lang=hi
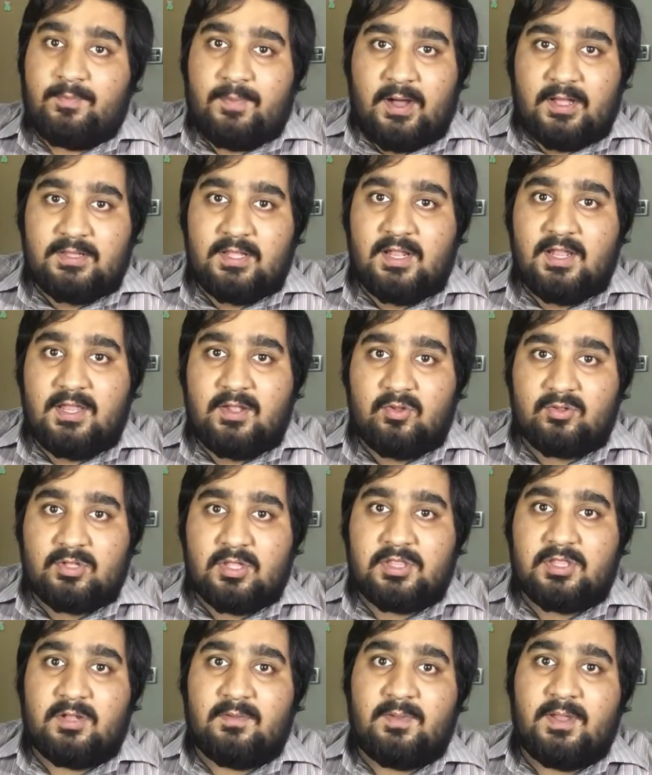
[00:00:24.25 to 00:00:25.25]
बादल नहीं होता
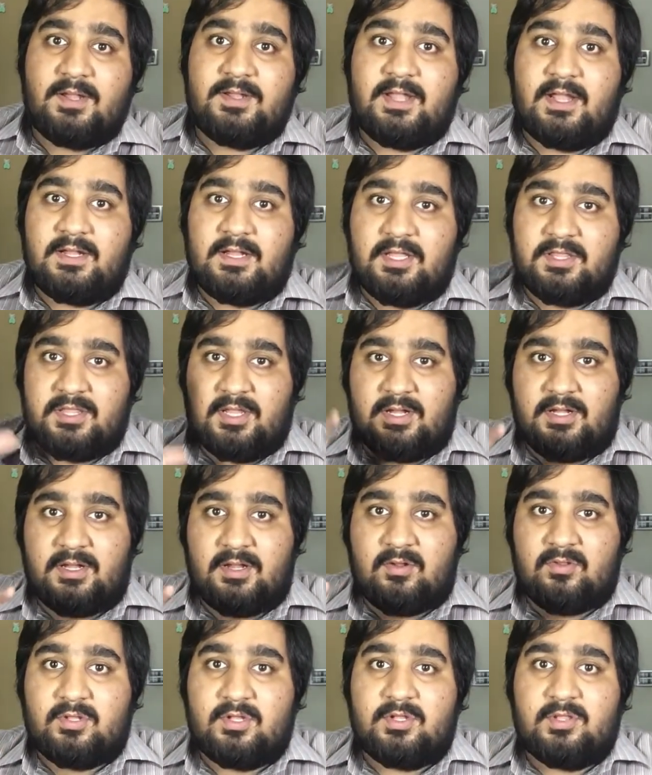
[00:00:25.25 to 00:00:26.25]
असल में एक डाटा
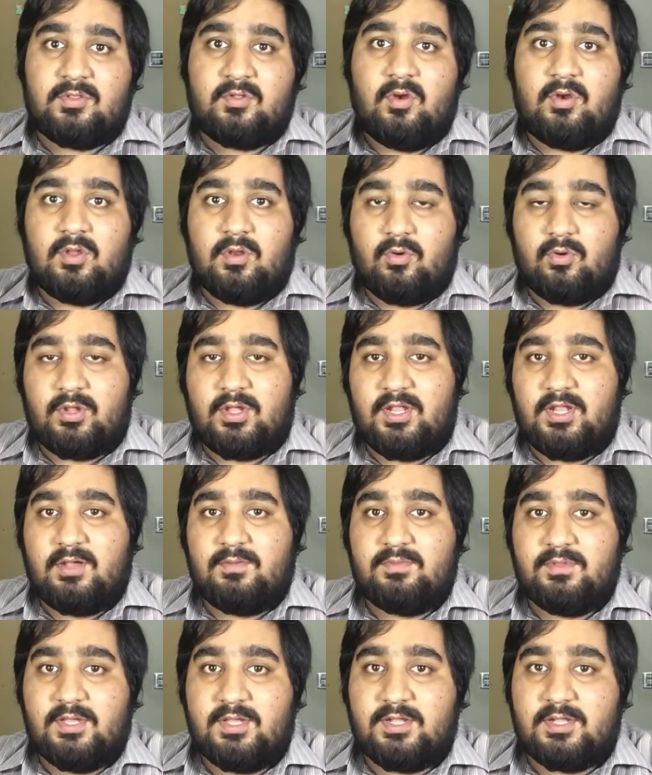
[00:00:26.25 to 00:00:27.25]
सेंटर होता है जिसको क्लाउड का
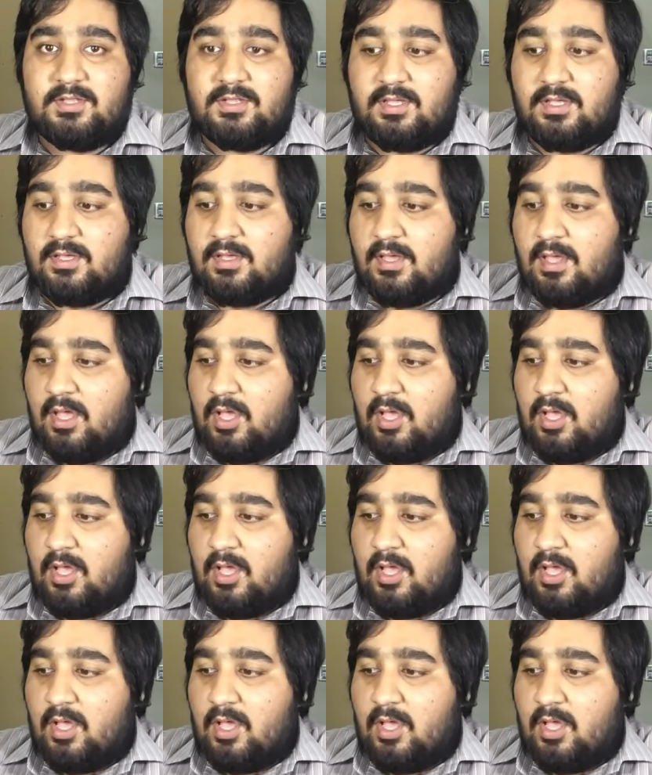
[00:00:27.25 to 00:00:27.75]
नाम दिया जाता है